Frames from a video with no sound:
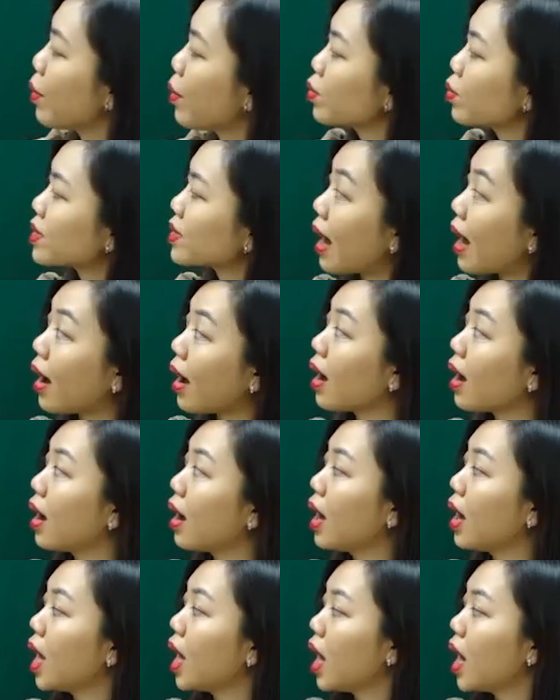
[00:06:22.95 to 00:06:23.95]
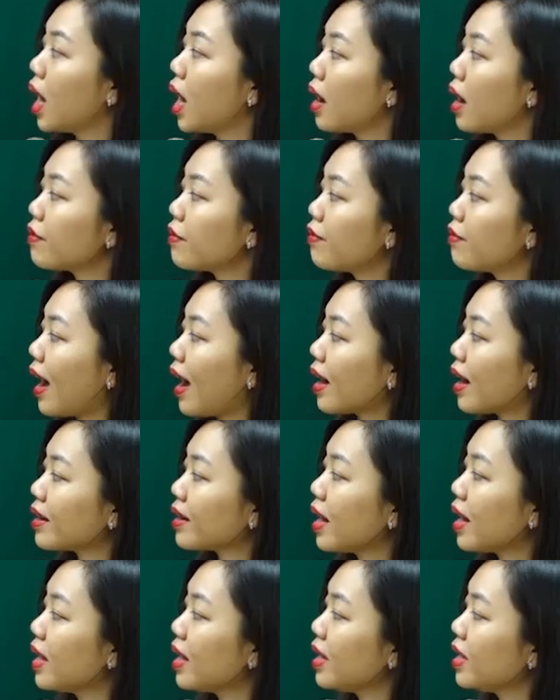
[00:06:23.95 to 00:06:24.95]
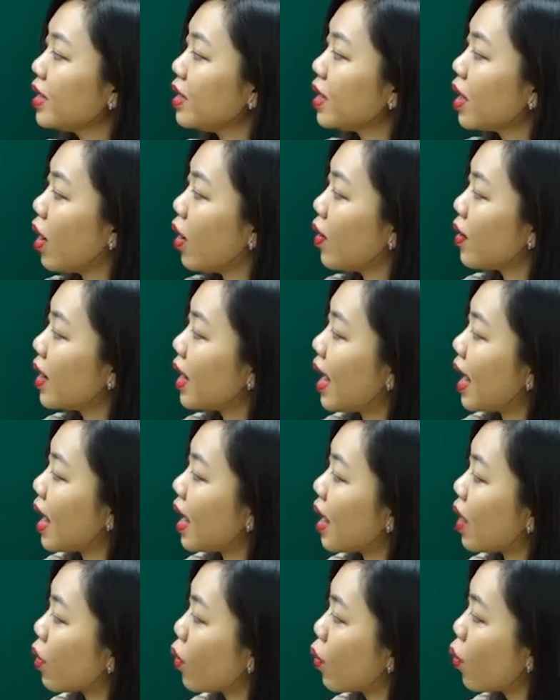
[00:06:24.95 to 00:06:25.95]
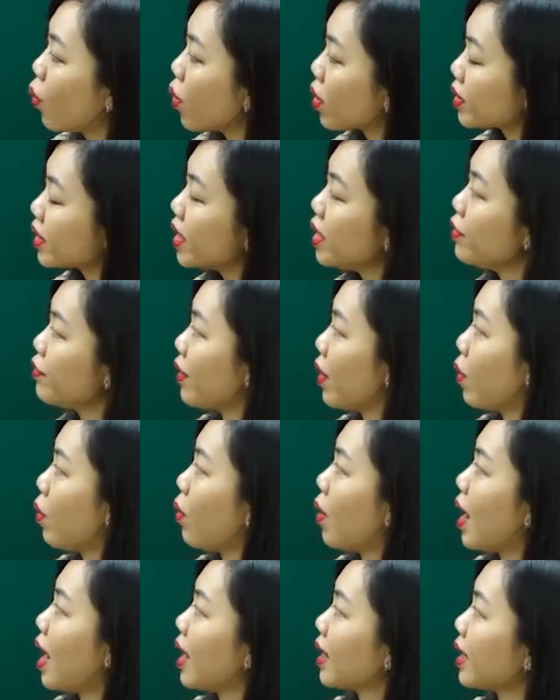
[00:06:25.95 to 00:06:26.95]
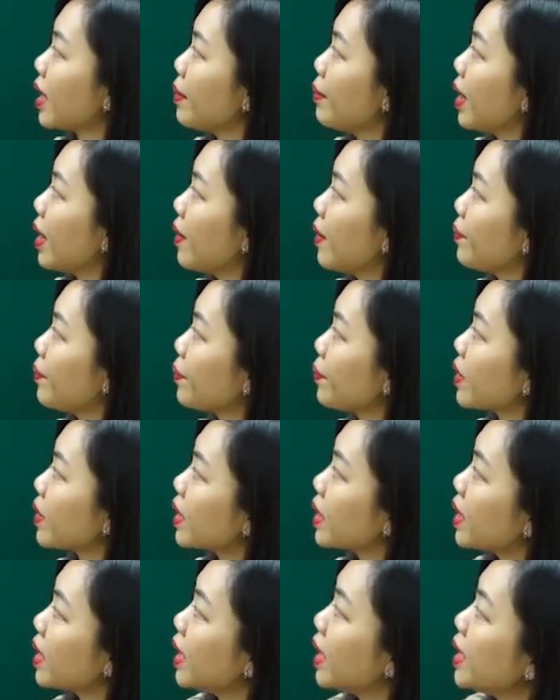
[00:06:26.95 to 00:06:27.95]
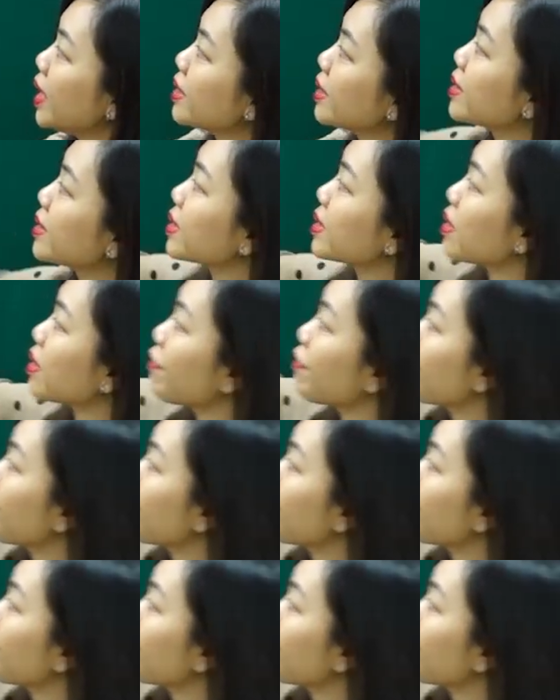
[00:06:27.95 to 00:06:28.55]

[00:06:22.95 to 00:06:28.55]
màu sắc và đây nó là cuộc thi pháo hoa các em ạ it's